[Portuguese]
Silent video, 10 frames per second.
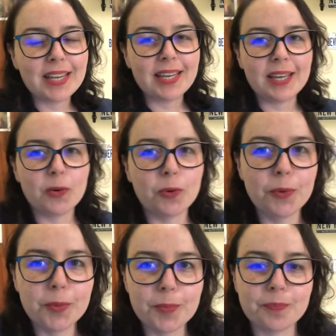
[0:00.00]

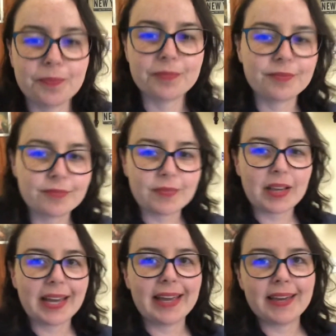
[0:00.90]
Eu
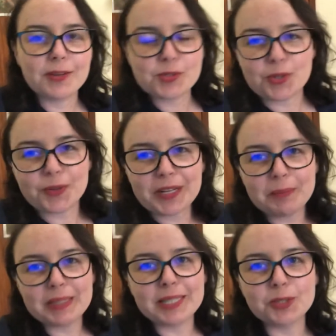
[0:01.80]
eu estou
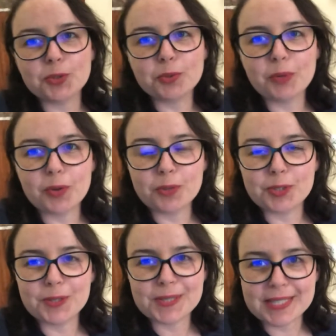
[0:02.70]
terminando o meu
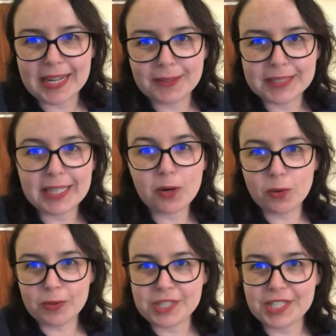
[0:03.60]
curso do Celta
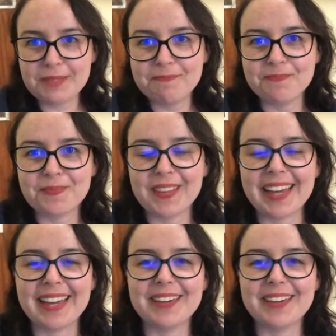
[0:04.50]
hoje, né?